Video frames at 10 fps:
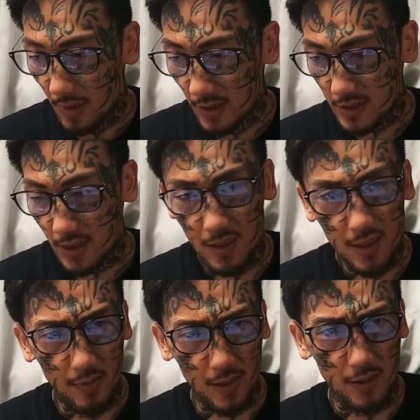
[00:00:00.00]
まあ、情け
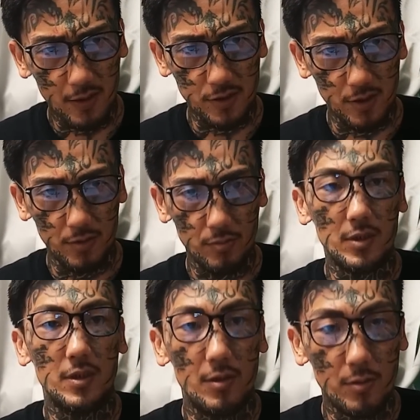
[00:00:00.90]
ない負け方じゃなくて
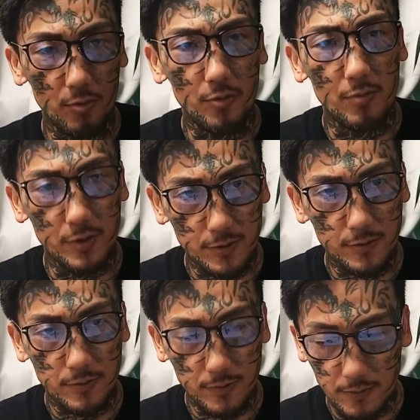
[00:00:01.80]
よかったんだと思ってま
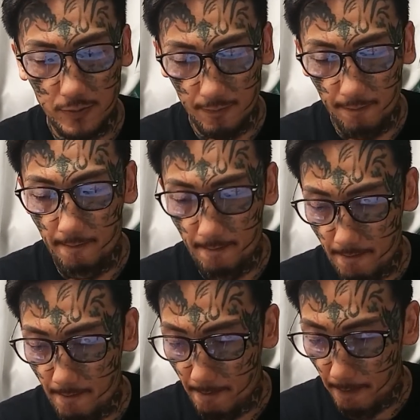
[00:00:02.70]
す。う
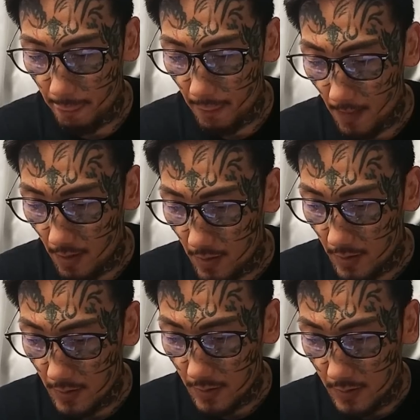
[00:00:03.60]
ん。
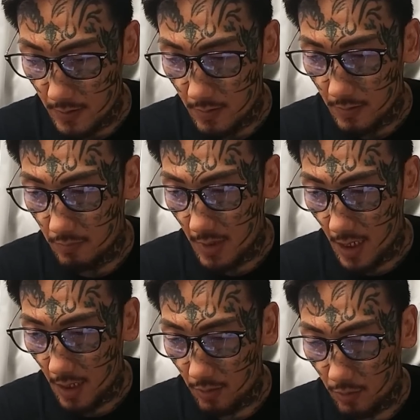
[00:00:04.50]

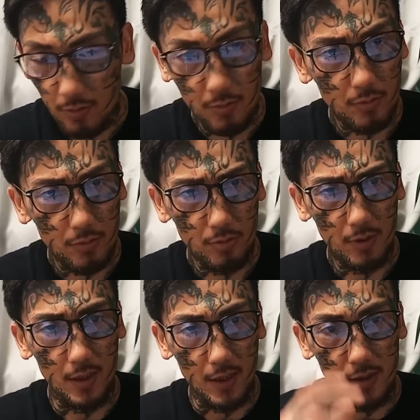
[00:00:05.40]
まあ、今後のこと
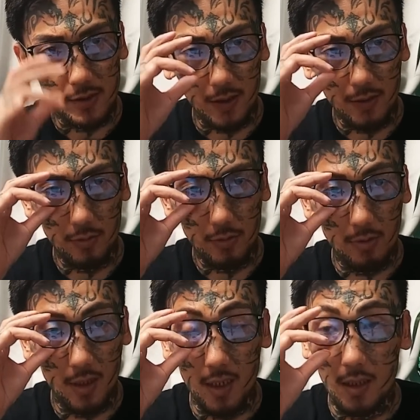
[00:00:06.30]
とかね、先のこ
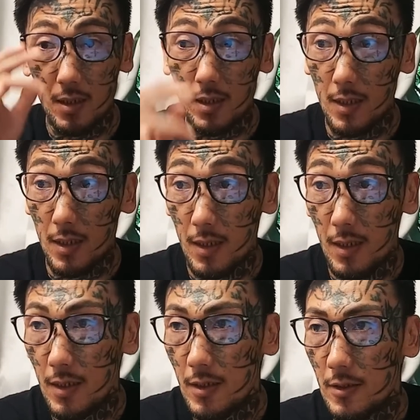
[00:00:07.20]
とは、
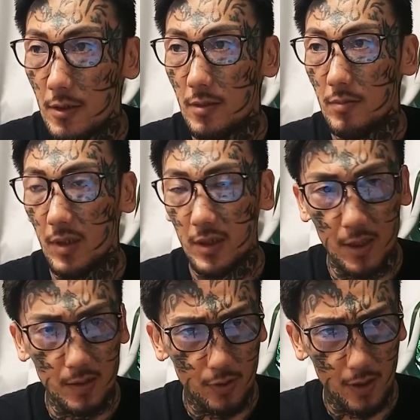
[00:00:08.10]
えー、まだ
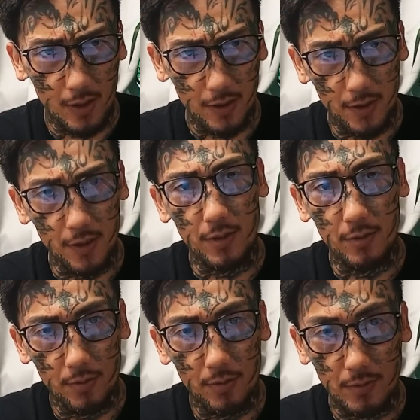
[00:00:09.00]
何も考えてないけ
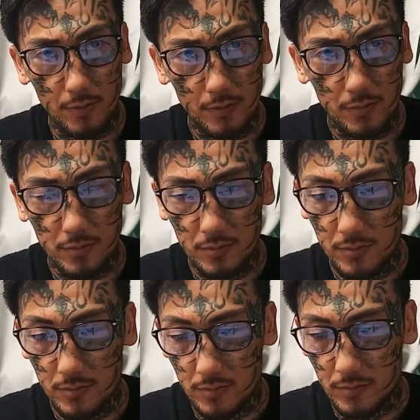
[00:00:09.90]
ど、
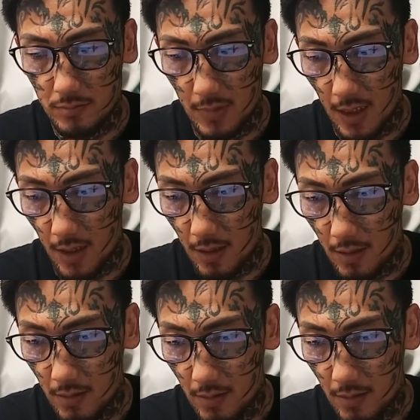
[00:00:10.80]
まあ、